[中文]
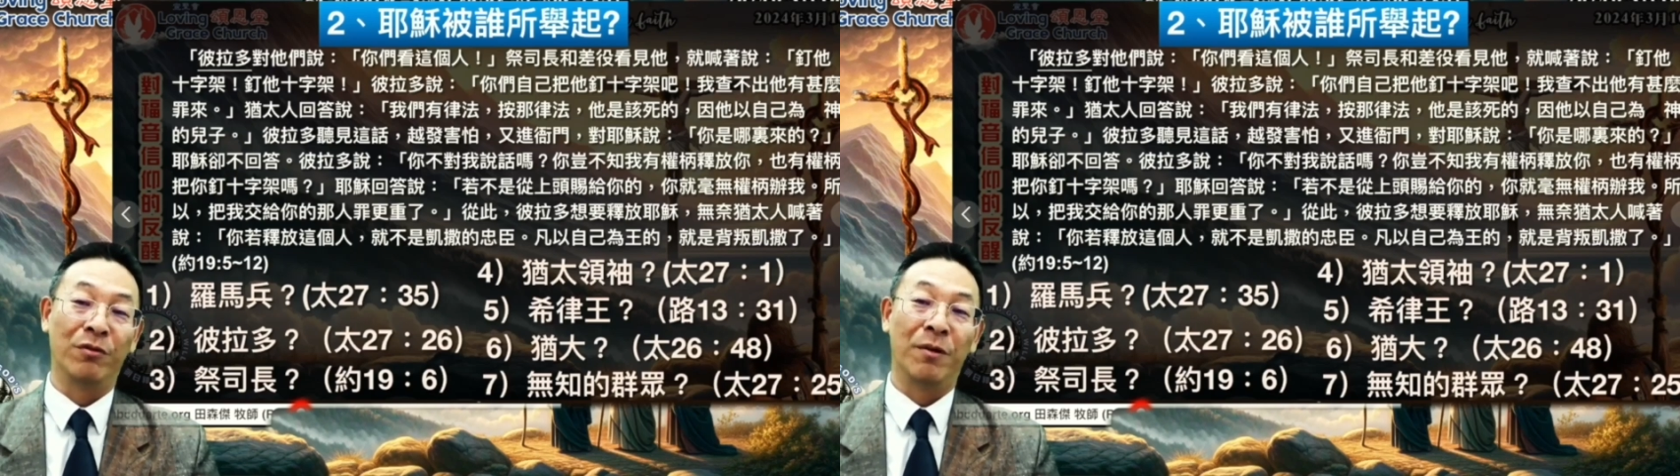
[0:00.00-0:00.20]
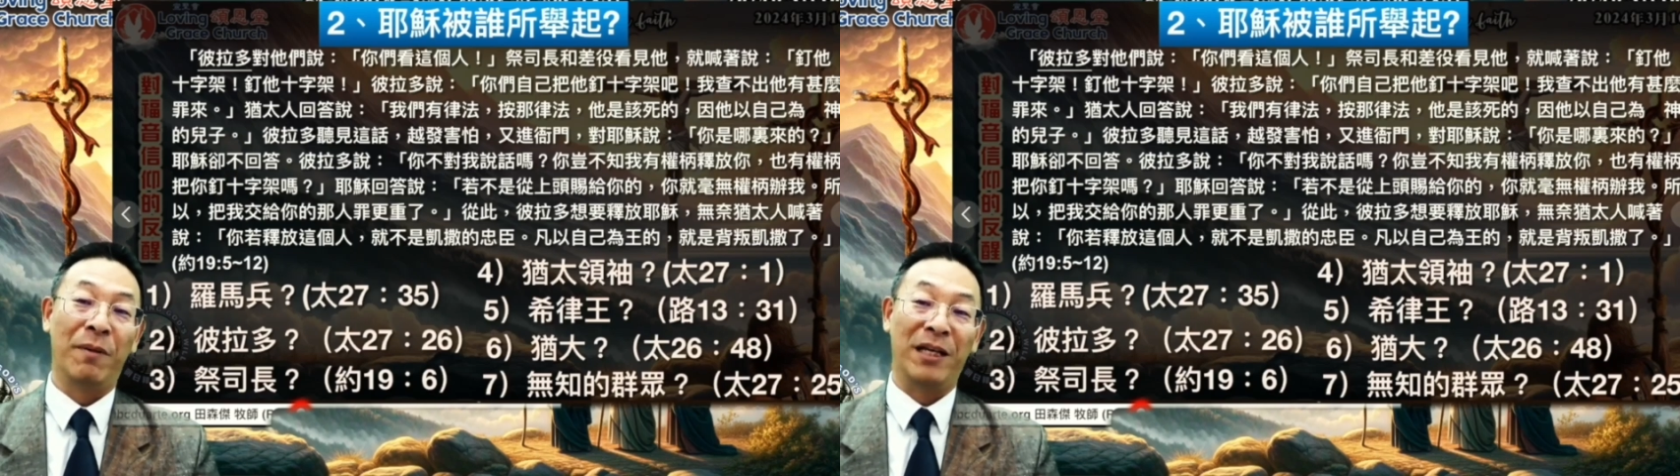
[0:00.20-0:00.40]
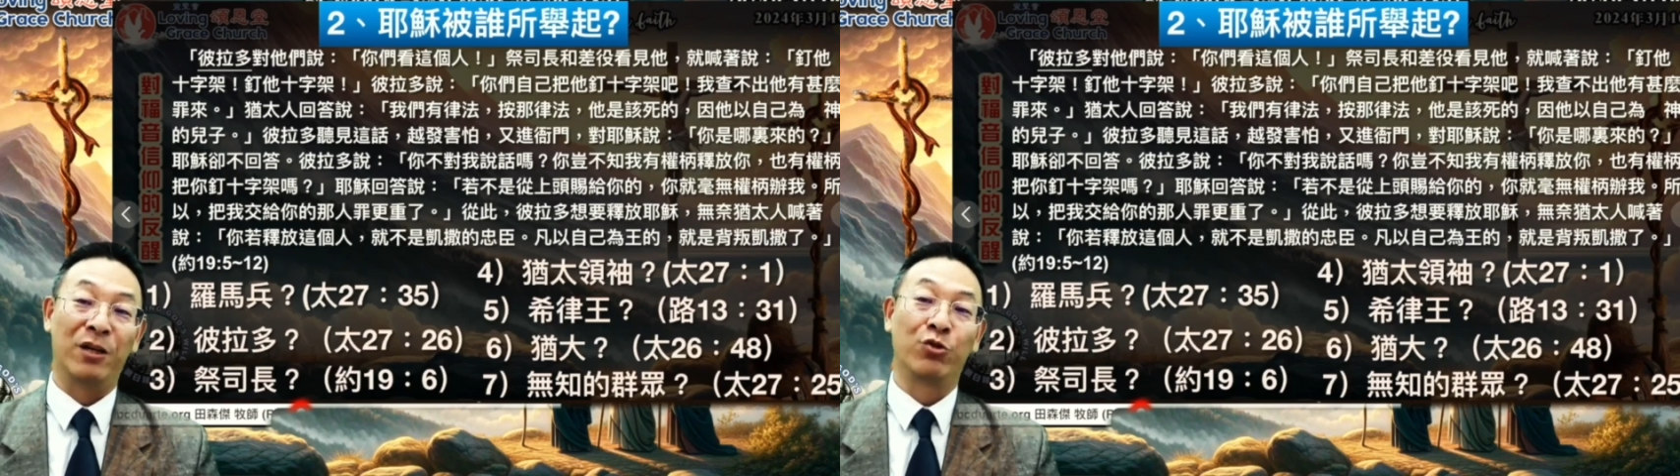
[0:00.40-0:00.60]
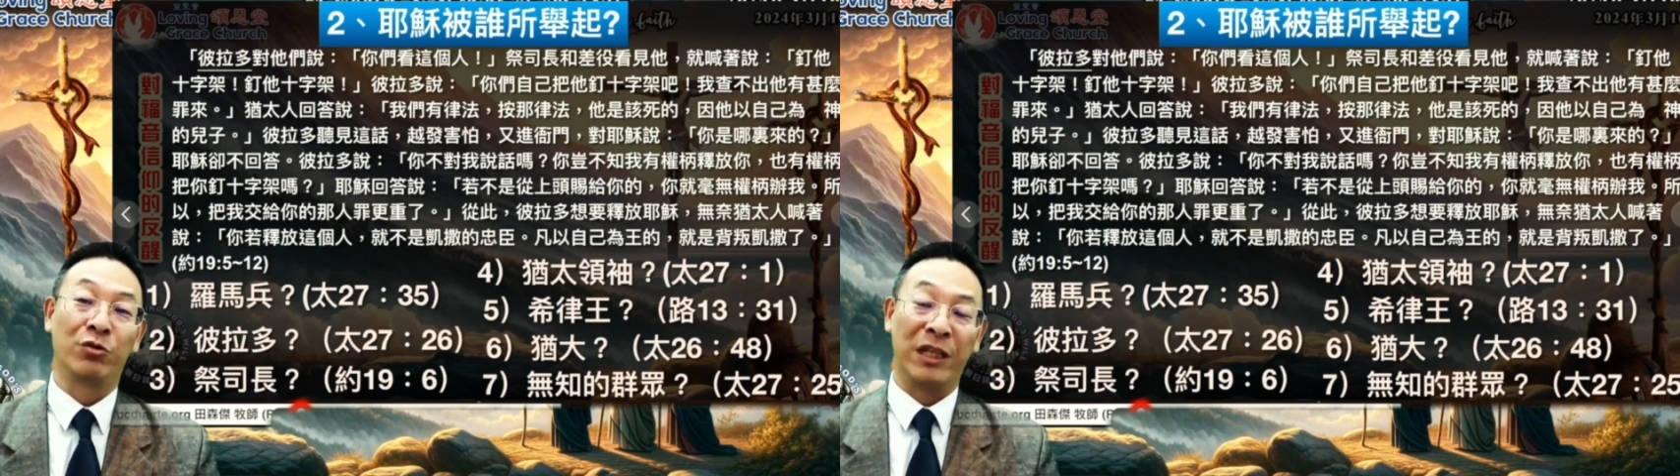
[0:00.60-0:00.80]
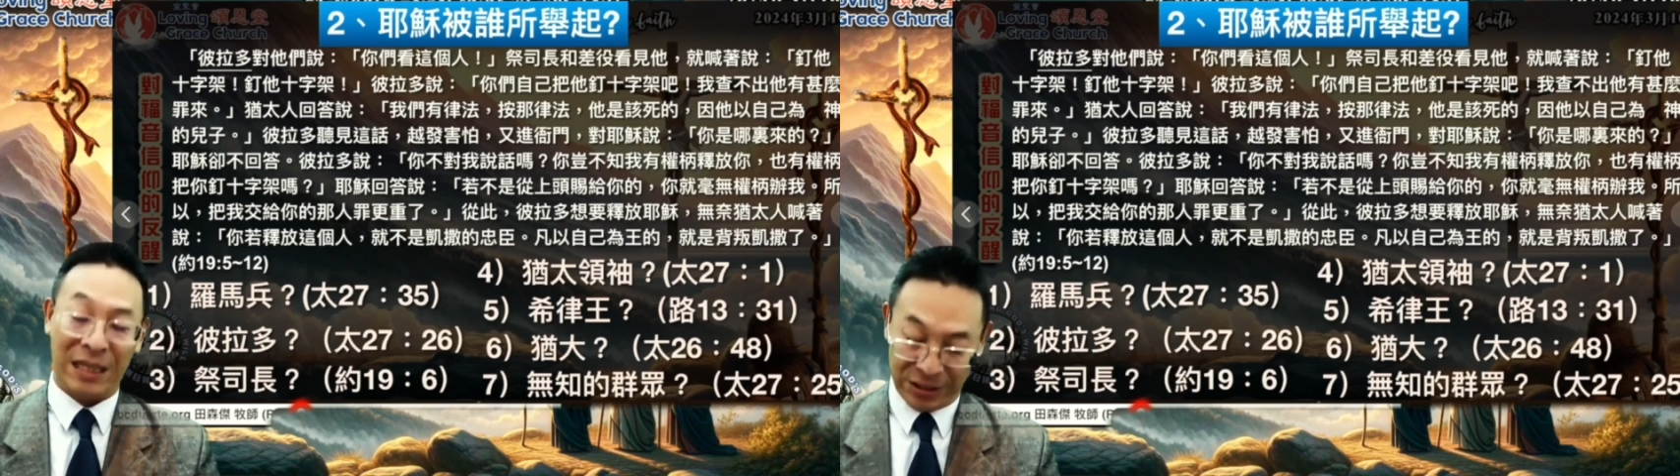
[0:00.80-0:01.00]
把耶稣
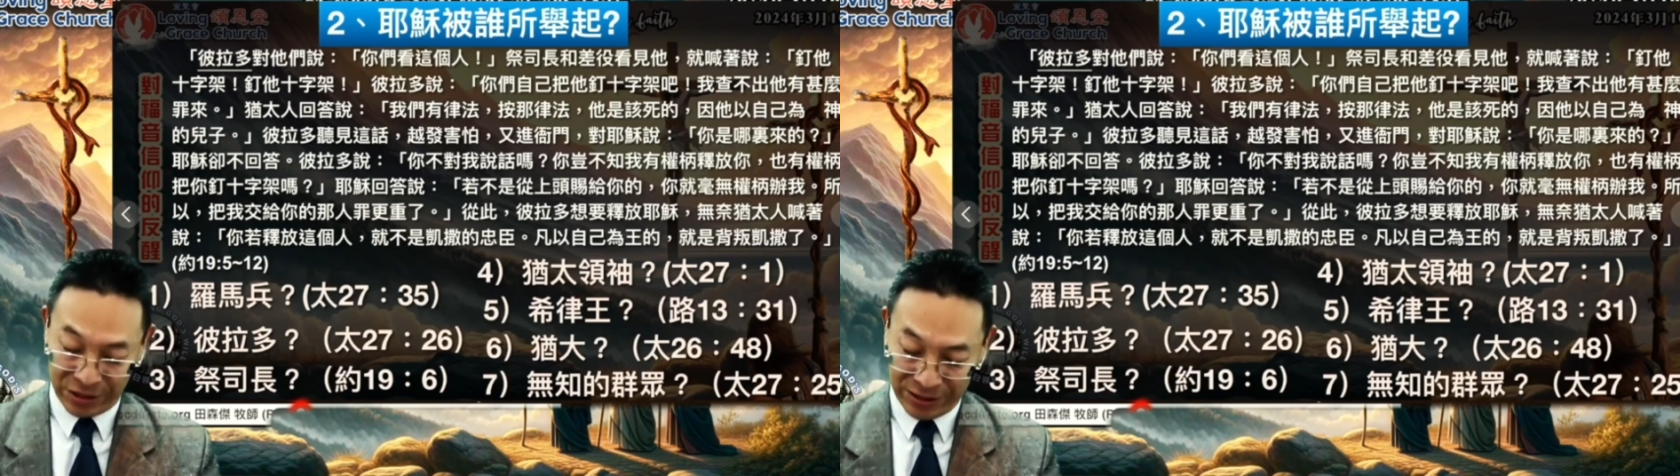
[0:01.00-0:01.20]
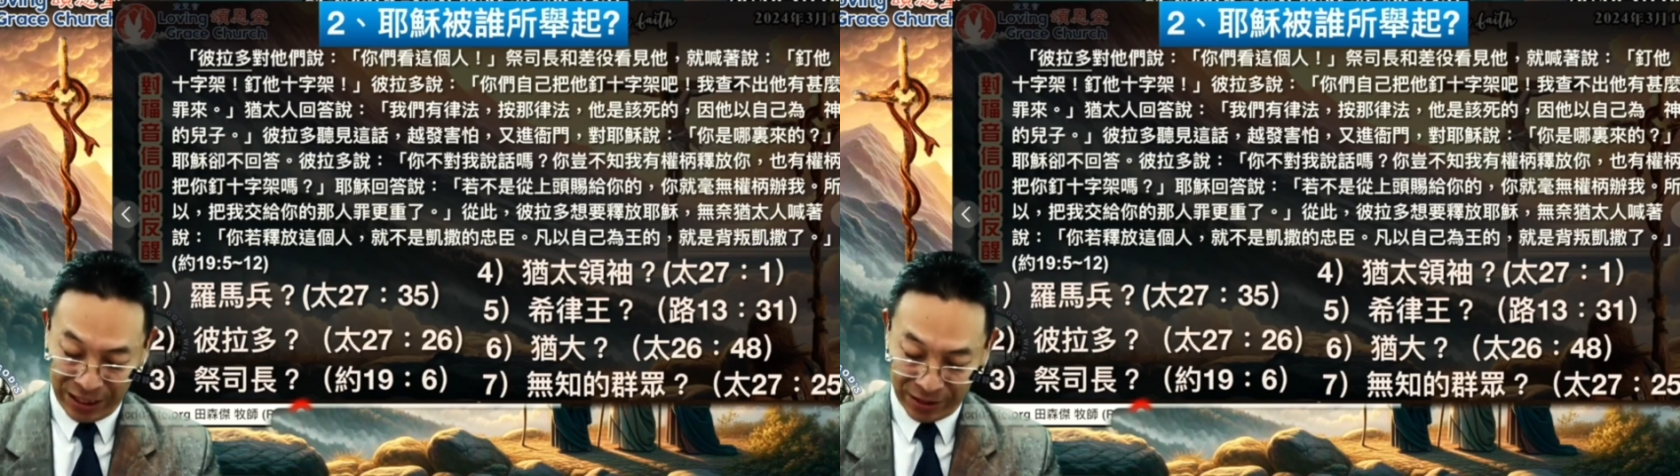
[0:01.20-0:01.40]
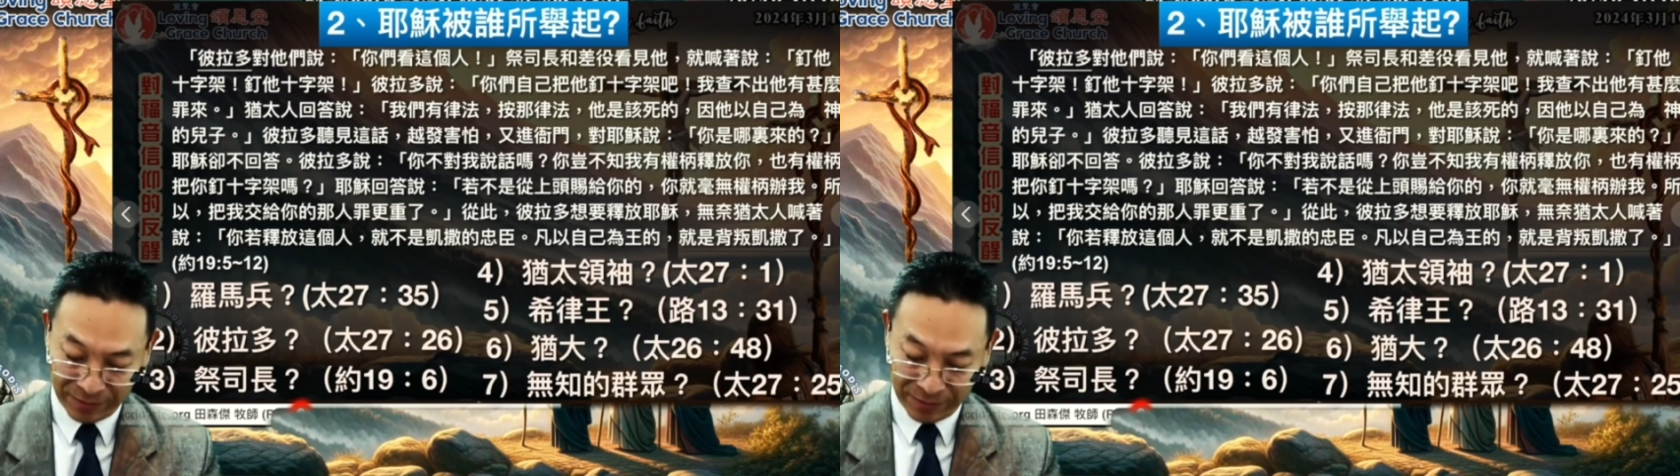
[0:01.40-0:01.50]
定在十字架